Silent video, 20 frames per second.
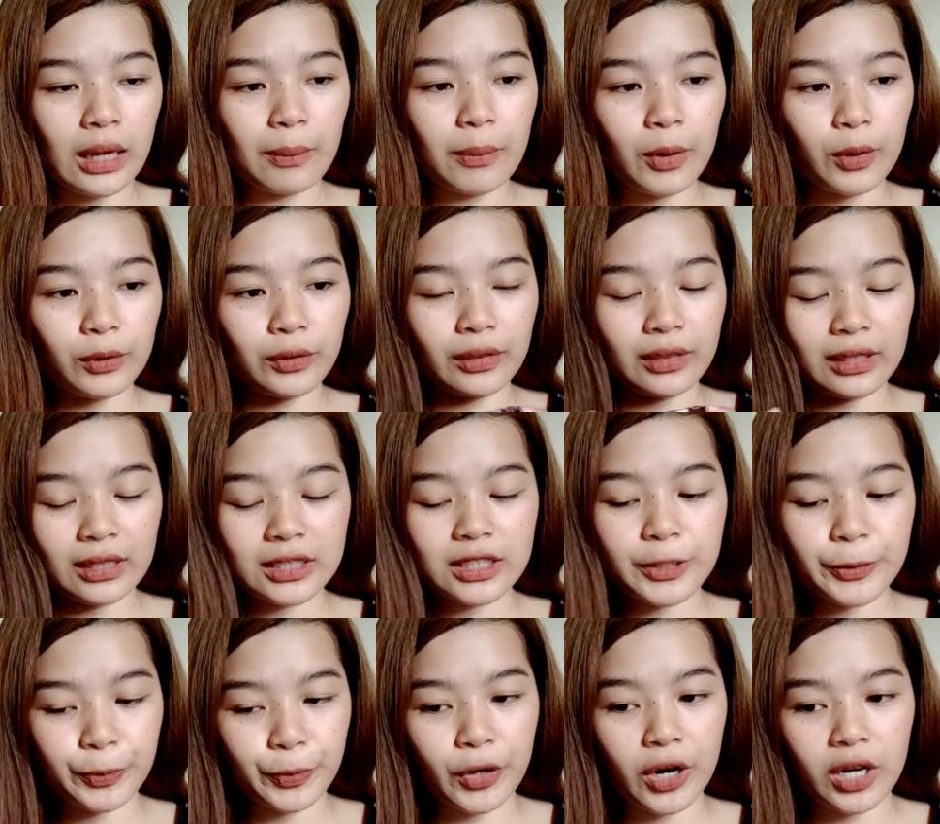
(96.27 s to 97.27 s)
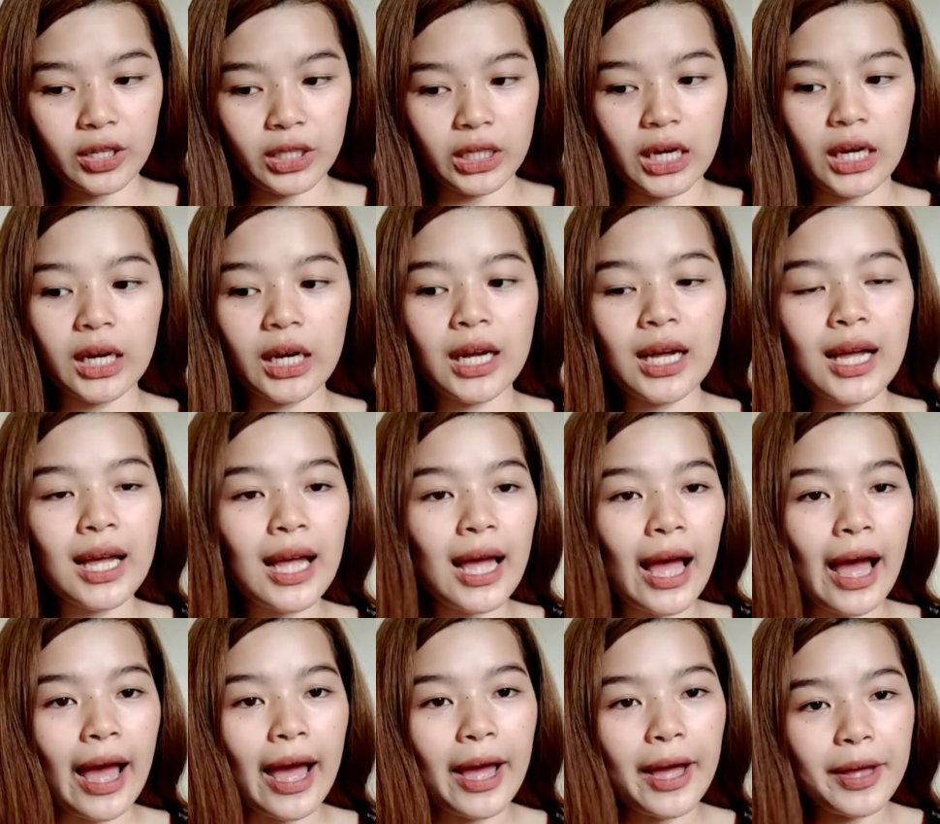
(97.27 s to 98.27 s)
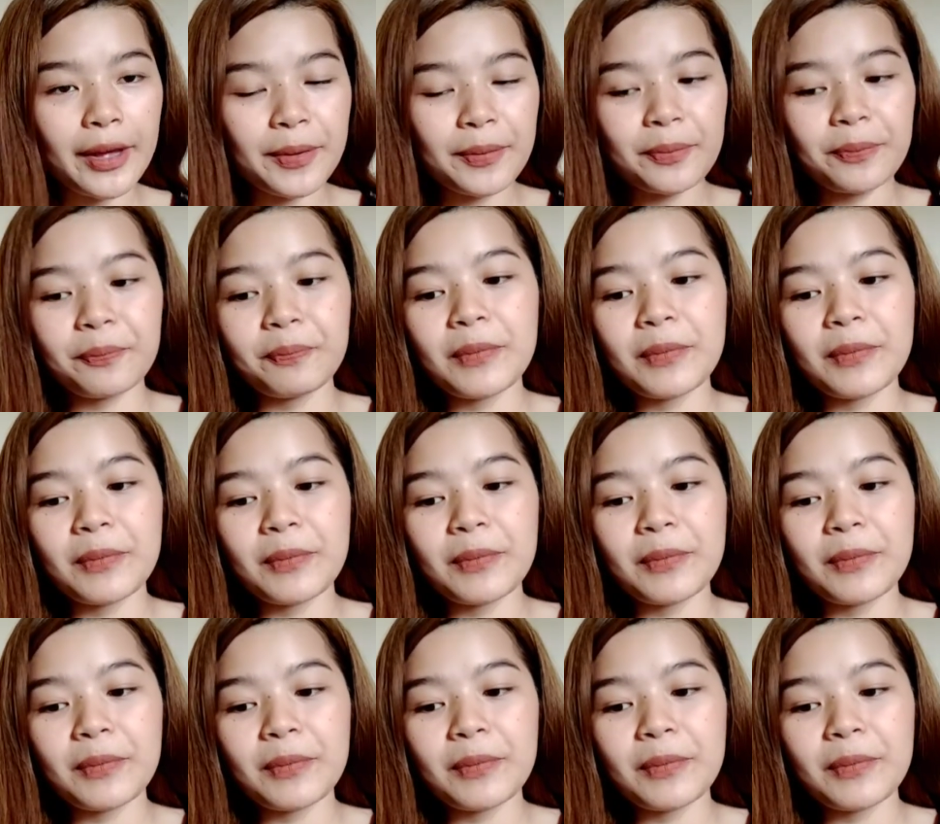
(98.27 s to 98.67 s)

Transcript: about this product, ay